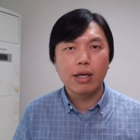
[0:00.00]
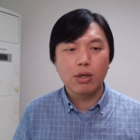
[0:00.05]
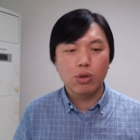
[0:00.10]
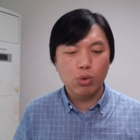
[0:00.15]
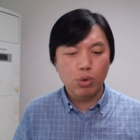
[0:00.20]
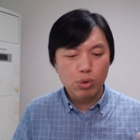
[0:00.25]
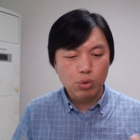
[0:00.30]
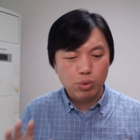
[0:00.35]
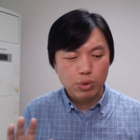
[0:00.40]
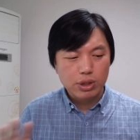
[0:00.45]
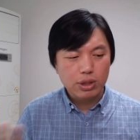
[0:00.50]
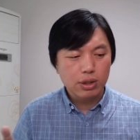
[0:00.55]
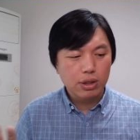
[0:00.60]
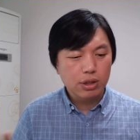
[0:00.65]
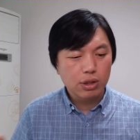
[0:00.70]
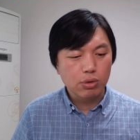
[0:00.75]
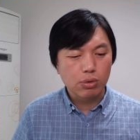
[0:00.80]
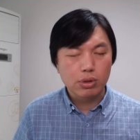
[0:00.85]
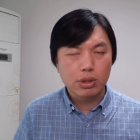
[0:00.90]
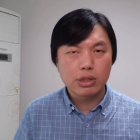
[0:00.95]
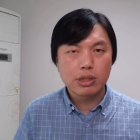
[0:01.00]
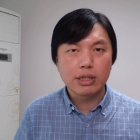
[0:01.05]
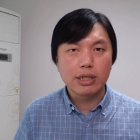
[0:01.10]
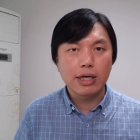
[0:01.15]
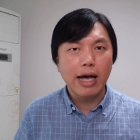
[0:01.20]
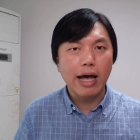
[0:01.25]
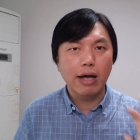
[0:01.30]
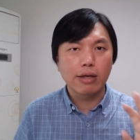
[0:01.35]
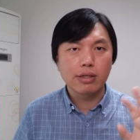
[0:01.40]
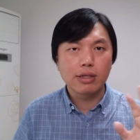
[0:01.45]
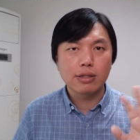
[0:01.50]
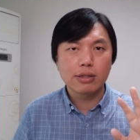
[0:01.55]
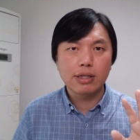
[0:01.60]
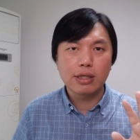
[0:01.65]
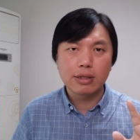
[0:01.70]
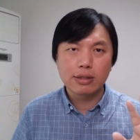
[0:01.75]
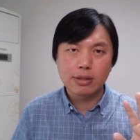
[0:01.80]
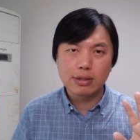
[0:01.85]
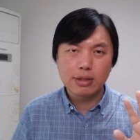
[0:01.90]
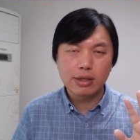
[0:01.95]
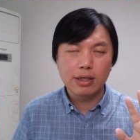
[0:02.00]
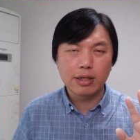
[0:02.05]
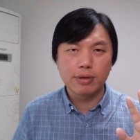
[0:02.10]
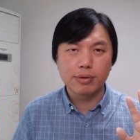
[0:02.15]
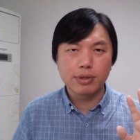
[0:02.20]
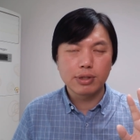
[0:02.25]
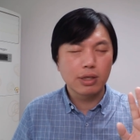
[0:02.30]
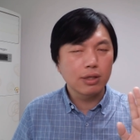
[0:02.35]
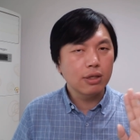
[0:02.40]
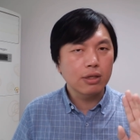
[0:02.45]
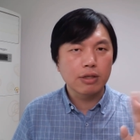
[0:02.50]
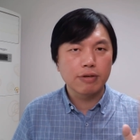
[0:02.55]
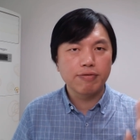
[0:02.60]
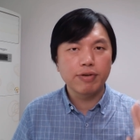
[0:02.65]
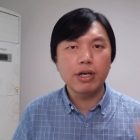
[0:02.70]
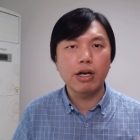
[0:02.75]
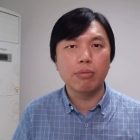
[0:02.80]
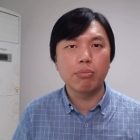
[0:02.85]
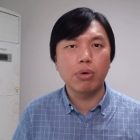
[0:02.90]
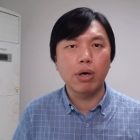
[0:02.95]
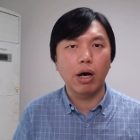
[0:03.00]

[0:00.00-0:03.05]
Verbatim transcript: 对于女性的这种侵害啊，这个这个这个真的是非常不